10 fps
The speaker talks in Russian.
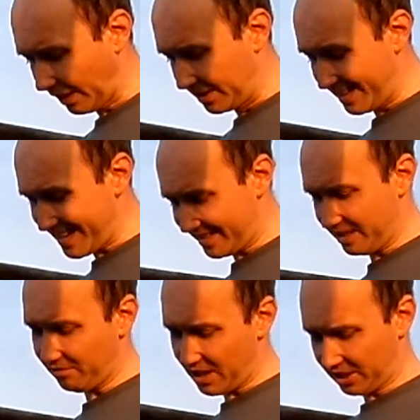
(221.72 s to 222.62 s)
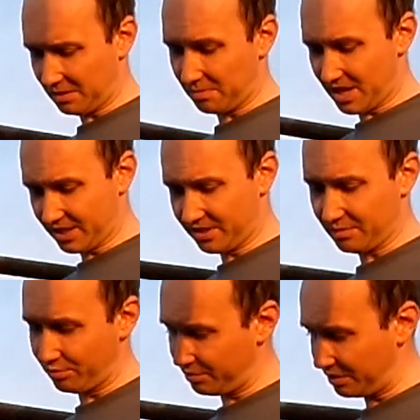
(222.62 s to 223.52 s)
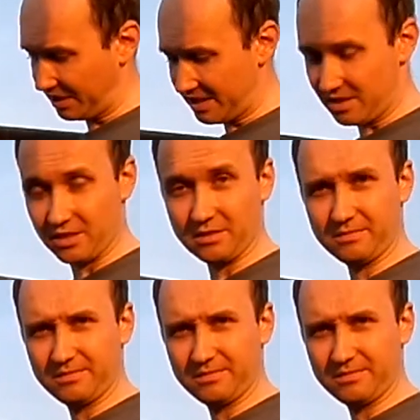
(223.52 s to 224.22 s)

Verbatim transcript: Если ваша башня будет ходить.